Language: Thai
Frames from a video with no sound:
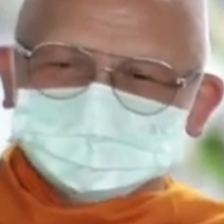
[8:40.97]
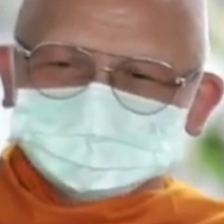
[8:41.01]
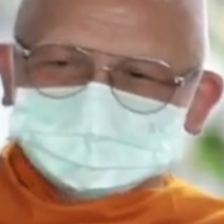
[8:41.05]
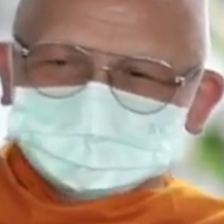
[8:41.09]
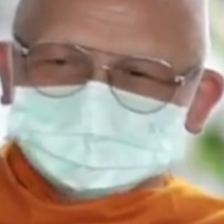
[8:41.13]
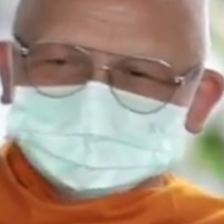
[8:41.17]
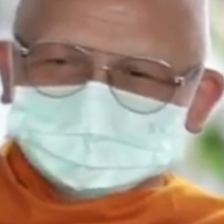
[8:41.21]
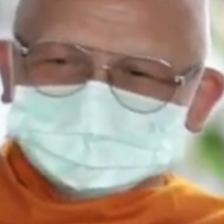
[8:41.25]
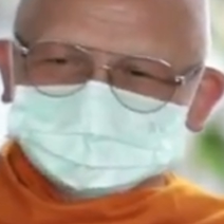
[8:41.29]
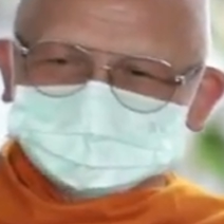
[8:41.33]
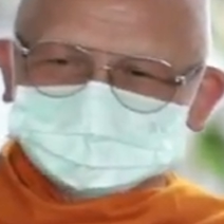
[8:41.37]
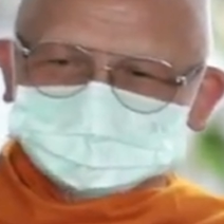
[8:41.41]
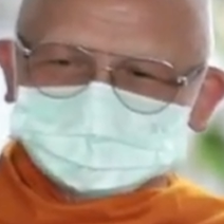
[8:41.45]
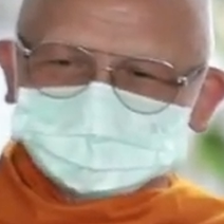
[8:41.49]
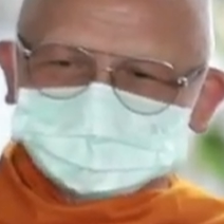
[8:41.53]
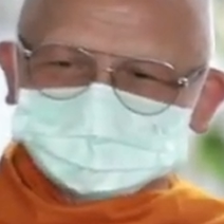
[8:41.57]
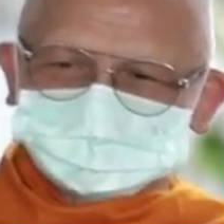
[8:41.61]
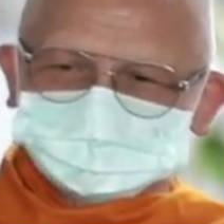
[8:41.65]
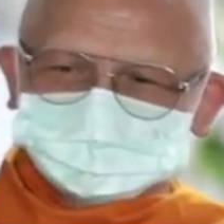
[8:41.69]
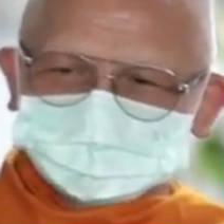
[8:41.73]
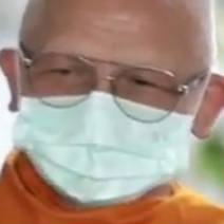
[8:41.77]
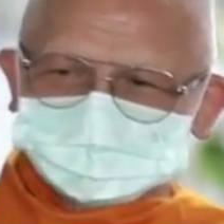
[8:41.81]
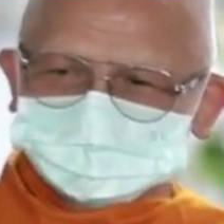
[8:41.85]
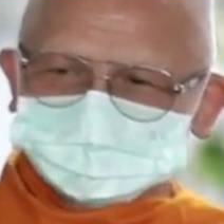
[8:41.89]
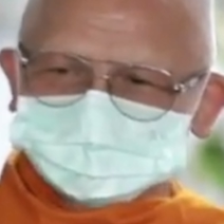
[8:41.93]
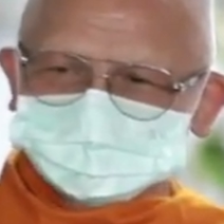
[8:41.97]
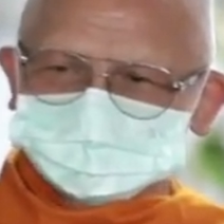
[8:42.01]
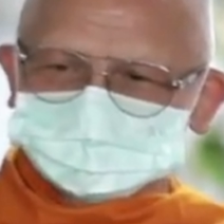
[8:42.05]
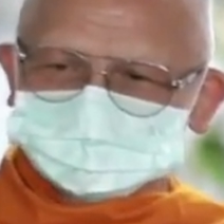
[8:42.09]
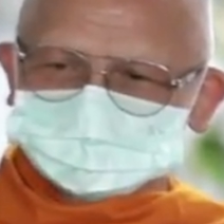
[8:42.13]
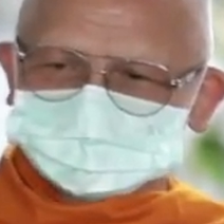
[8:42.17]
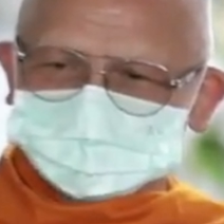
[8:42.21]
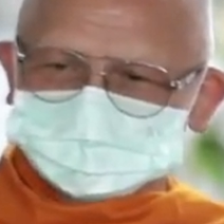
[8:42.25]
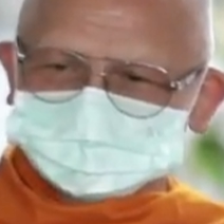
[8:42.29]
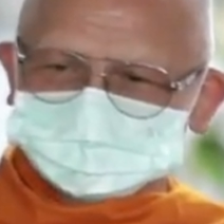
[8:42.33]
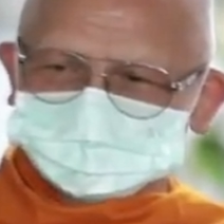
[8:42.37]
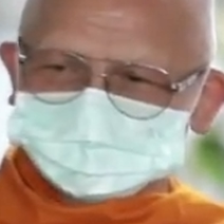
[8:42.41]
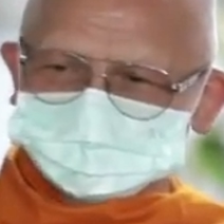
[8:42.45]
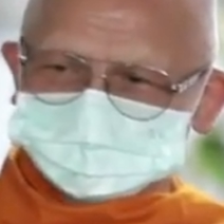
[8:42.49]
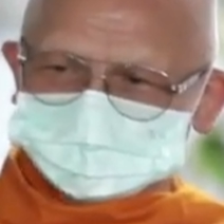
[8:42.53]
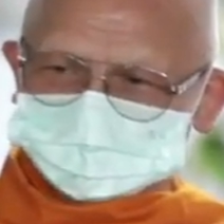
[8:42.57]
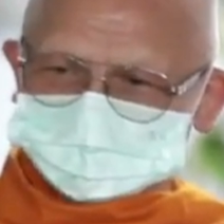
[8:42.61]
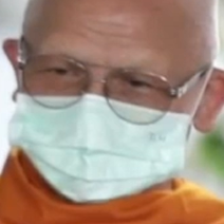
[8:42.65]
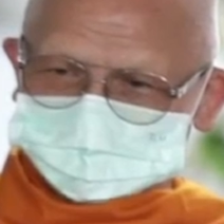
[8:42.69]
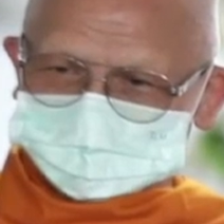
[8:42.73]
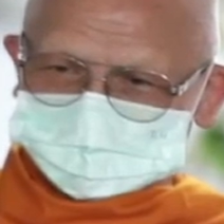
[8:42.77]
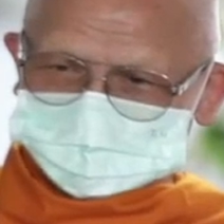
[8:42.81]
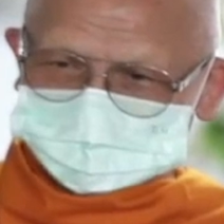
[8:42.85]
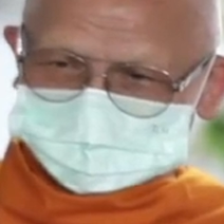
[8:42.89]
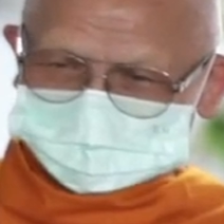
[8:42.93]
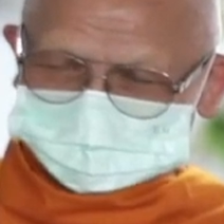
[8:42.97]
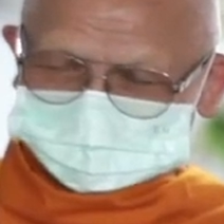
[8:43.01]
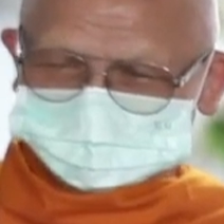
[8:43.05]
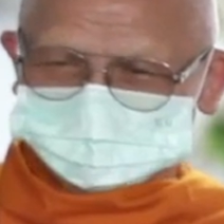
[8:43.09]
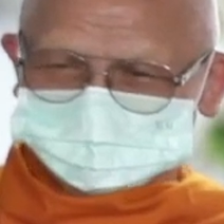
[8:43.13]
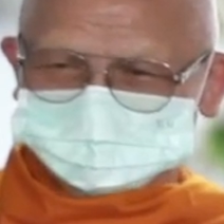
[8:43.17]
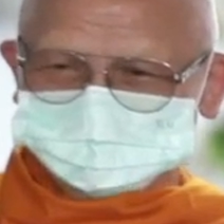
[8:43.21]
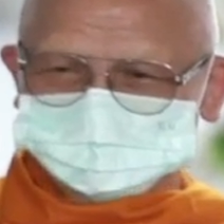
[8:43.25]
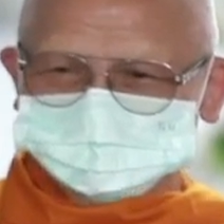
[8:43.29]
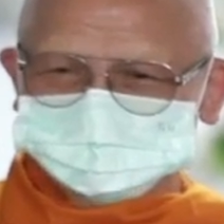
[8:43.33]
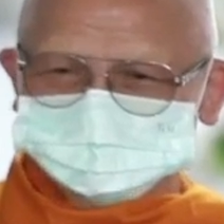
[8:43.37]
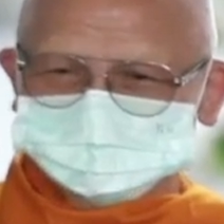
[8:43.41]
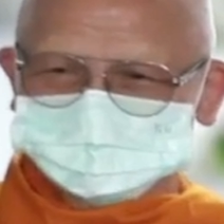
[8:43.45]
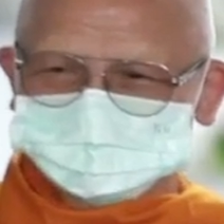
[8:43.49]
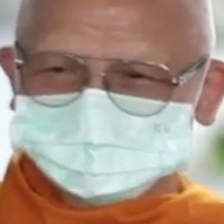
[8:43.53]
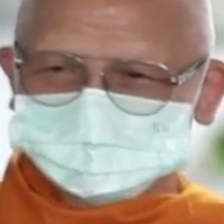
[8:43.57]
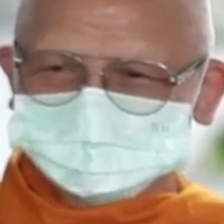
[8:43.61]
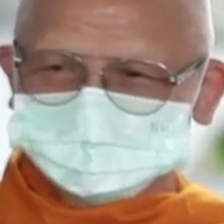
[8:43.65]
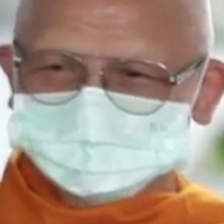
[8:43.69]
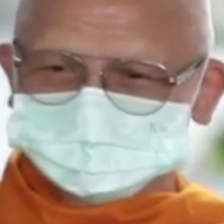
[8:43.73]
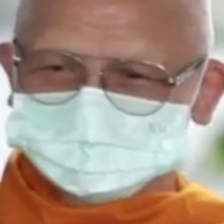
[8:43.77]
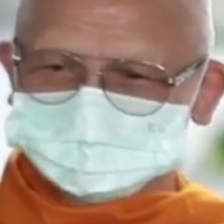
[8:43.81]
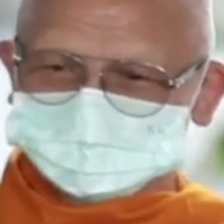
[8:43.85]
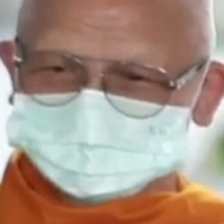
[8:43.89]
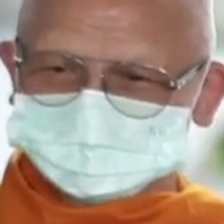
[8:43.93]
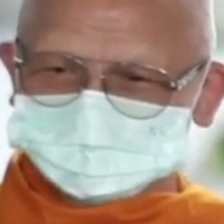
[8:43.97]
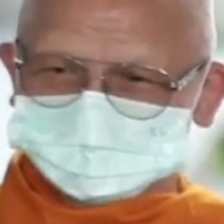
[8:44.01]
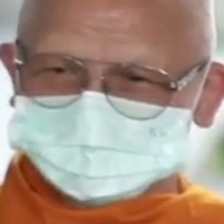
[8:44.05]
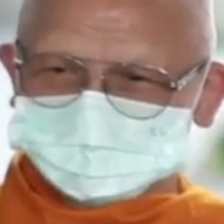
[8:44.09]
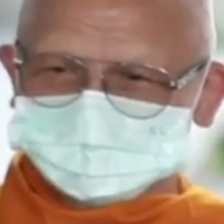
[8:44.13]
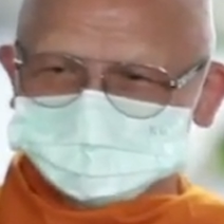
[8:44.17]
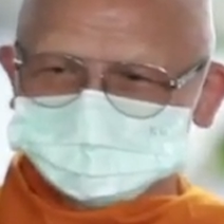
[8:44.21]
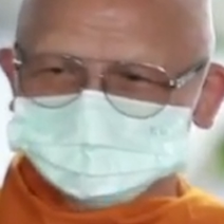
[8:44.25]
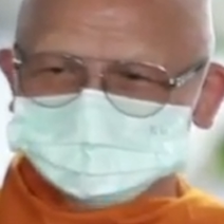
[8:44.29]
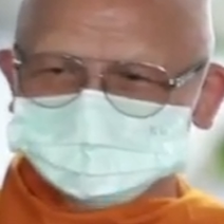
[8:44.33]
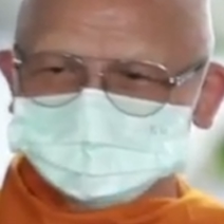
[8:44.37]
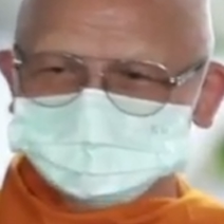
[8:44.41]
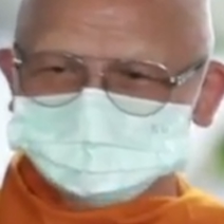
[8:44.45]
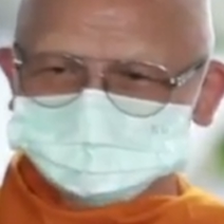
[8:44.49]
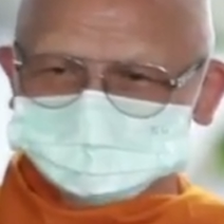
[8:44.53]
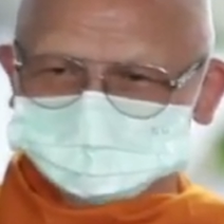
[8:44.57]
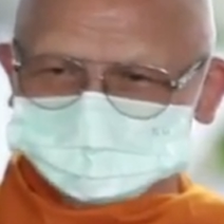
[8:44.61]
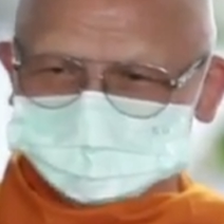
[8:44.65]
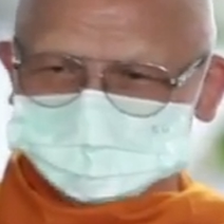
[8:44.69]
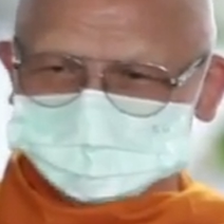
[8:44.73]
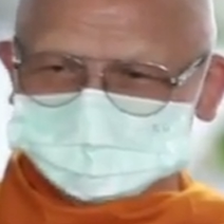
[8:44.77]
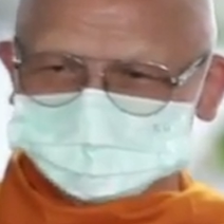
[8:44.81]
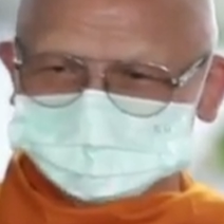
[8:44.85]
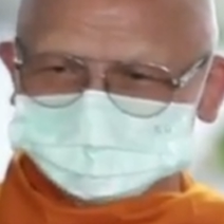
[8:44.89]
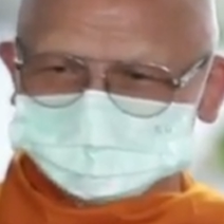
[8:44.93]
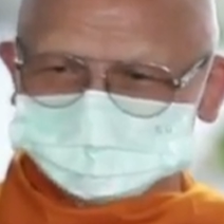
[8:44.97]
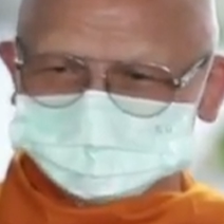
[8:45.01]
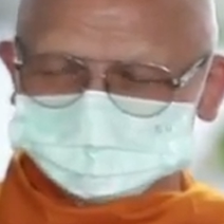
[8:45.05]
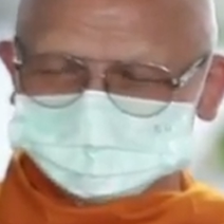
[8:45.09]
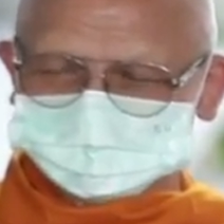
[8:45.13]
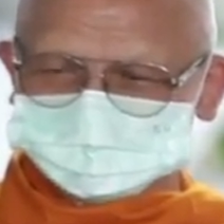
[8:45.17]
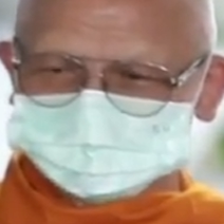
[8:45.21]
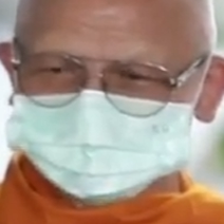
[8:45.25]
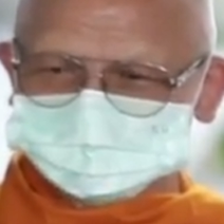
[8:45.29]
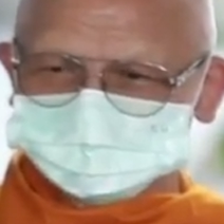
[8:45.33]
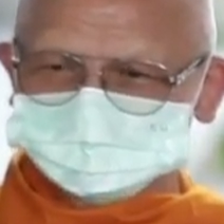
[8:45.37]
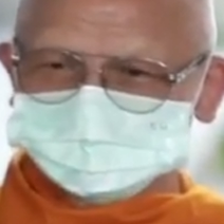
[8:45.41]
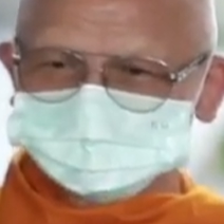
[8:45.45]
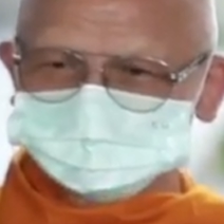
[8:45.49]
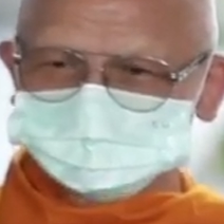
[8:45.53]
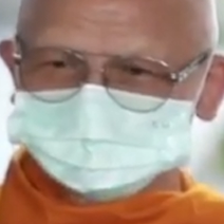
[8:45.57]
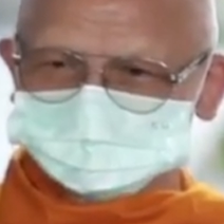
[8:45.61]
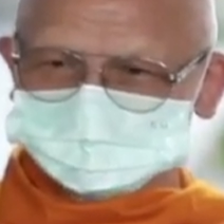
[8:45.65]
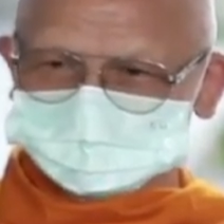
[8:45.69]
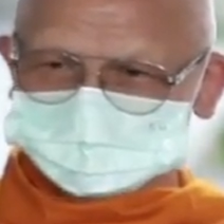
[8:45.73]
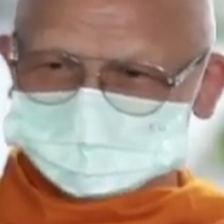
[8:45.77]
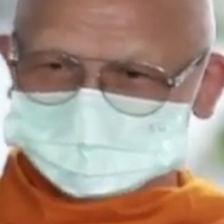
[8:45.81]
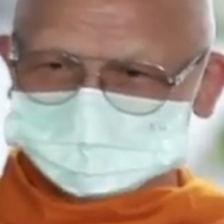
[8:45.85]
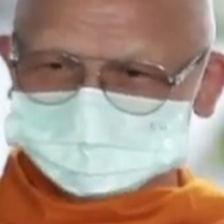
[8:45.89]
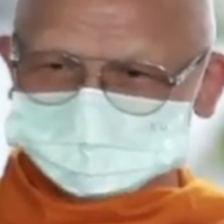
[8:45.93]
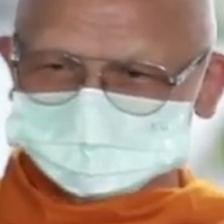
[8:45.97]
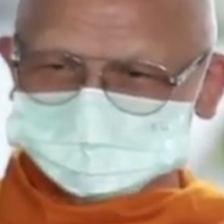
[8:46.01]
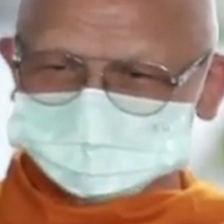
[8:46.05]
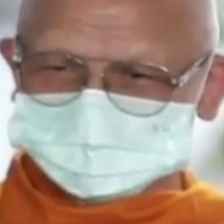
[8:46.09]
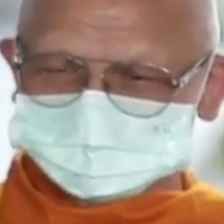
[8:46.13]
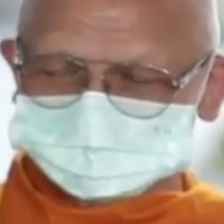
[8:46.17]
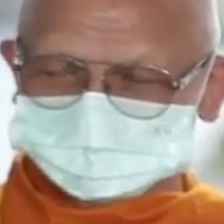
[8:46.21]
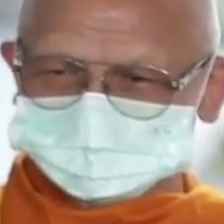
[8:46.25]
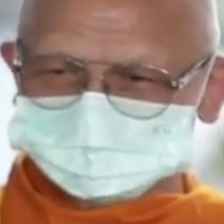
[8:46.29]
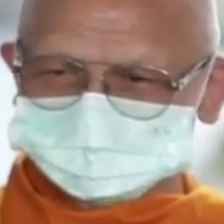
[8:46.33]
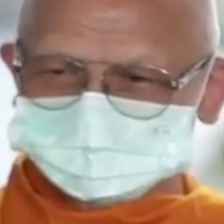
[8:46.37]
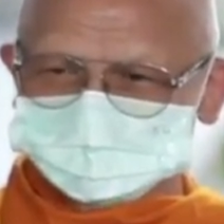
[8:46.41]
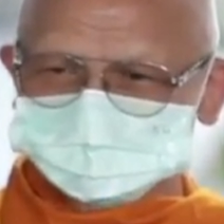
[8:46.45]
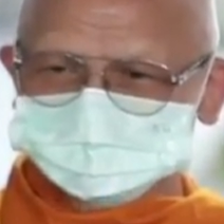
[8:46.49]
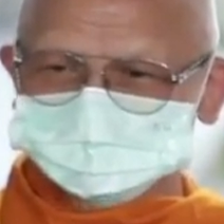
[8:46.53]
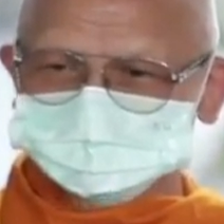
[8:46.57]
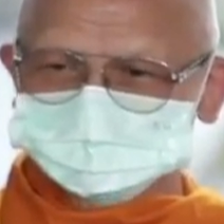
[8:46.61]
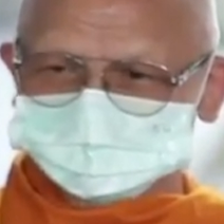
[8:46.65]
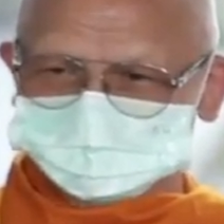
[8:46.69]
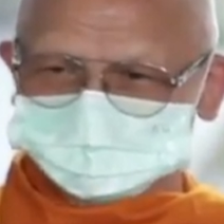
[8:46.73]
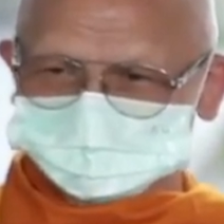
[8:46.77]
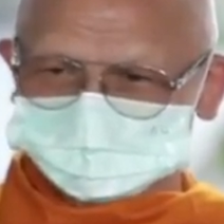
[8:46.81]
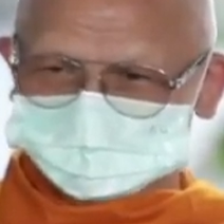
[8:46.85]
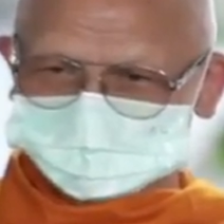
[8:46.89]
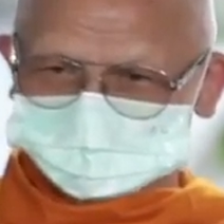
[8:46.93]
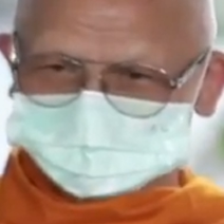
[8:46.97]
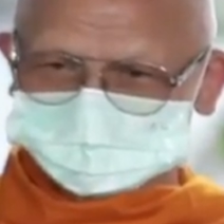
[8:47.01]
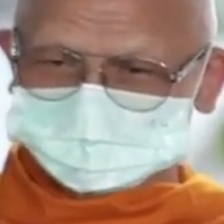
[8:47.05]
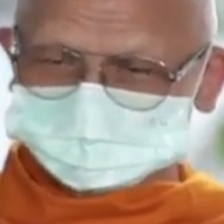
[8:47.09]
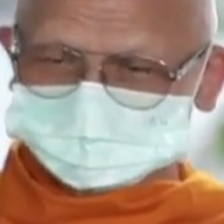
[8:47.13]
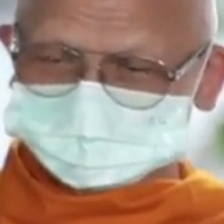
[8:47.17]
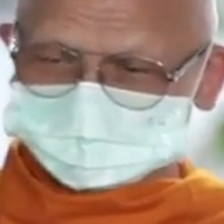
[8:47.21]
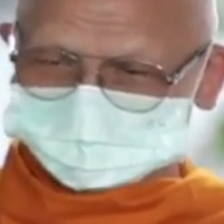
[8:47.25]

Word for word: ถ้าเราเฝ้าดูใจตนเอง เราจะรู้ธรรมะคือความจริงที่ทำให้เกิดทุกข์และดับ